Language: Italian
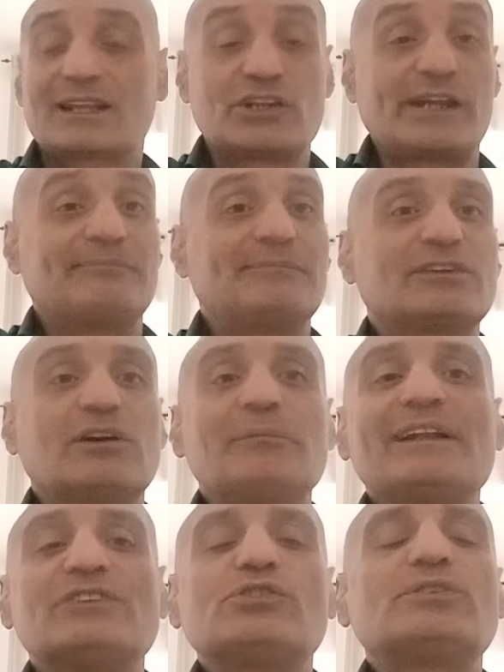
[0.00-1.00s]
Cioè,
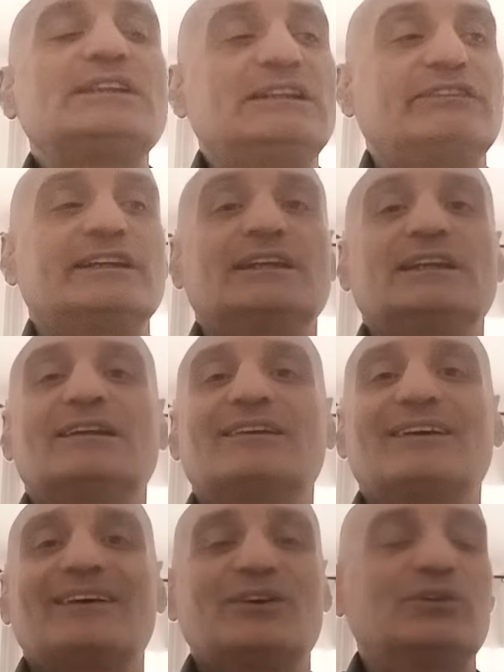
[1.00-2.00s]
come
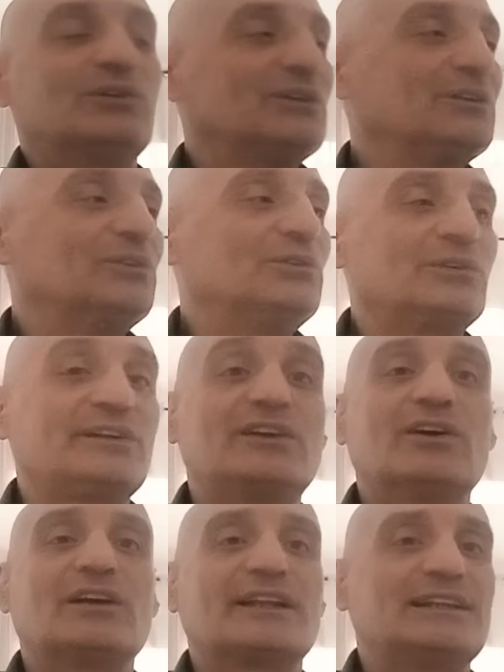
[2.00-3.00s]
giustifichi un
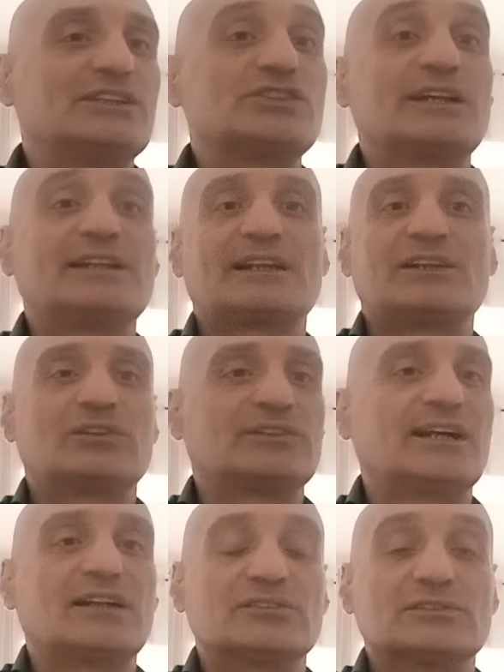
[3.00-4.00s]
rigore del genere
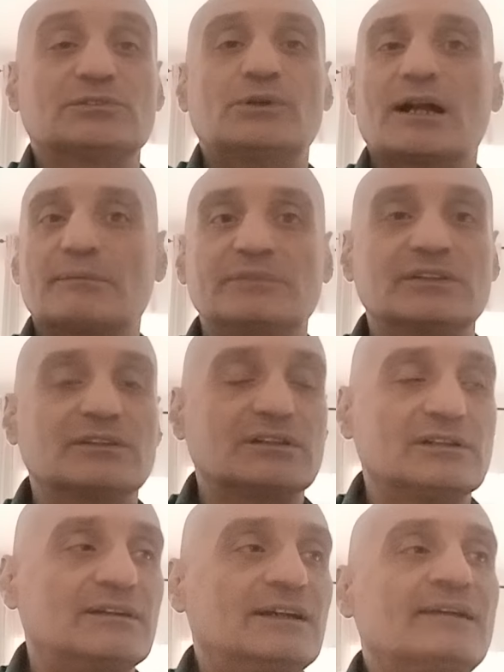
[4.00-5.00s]
non dato, tu arbitro,
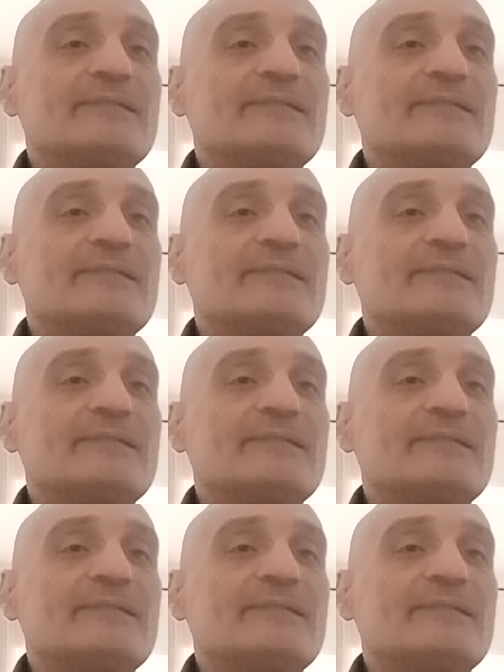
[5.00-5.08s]
no?